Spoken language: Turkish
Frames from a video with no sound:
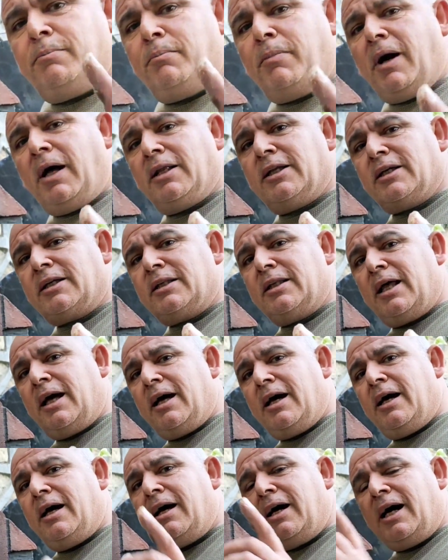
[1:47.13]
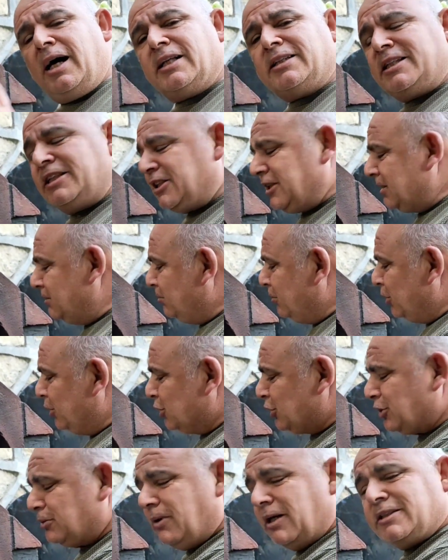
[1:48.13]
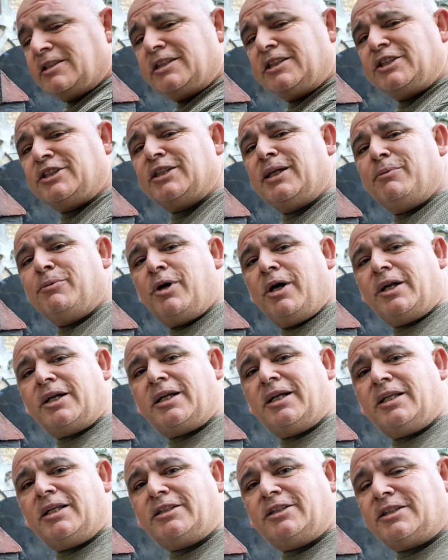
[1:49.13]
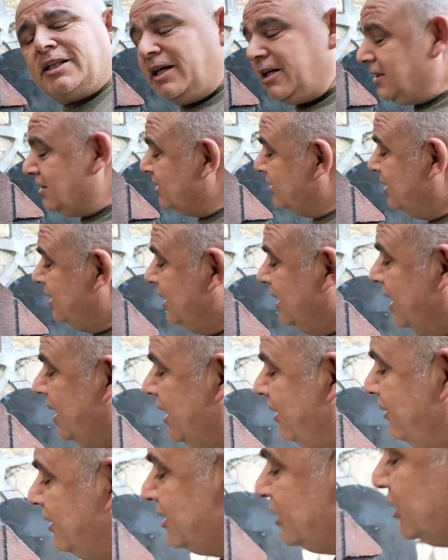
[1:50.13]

Balıkla ateşin buluşması işte bu arkadaşlar. Evet,